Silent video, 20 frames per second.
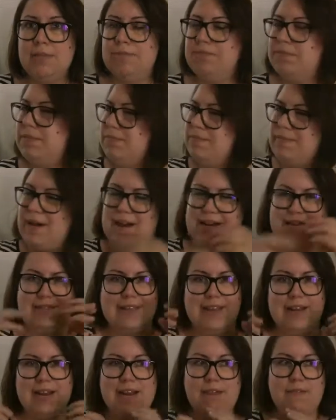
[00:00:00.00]

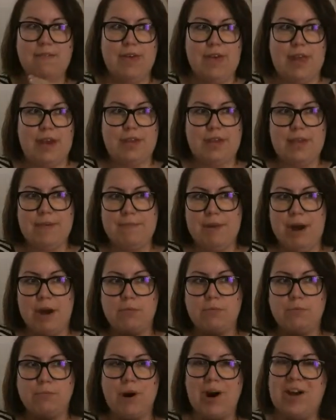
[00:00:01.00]
immersa nel verde ma
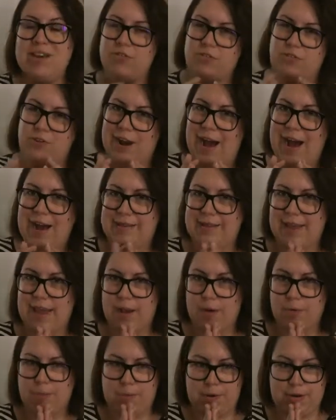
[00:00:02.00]
un po' isolata,
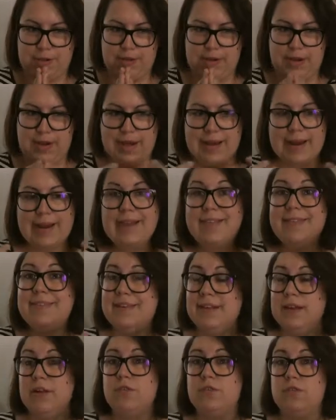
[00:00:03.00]
ecco per dire. La
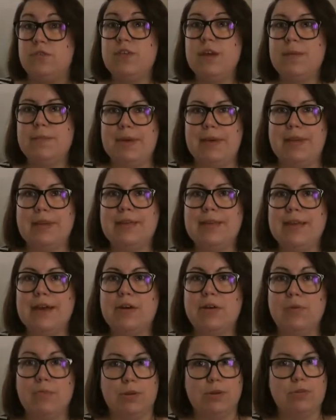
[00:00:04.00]
ragazzina
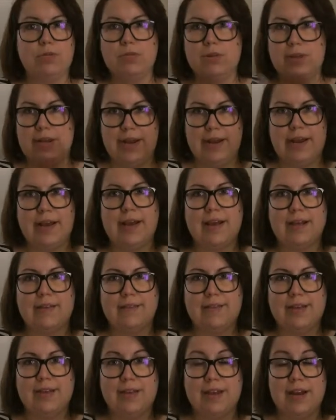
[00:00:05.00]
giustamente, come tutte le
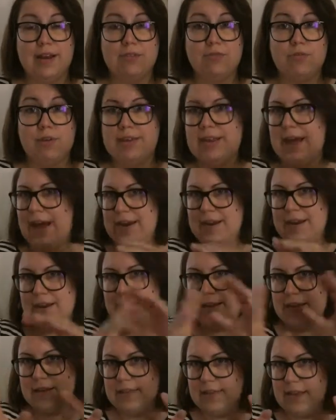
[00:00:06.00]
ragazzine della sua età nel
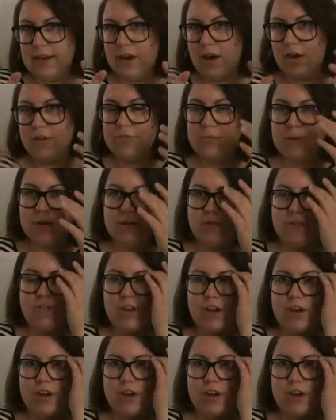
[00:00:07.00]
niente cosmico, si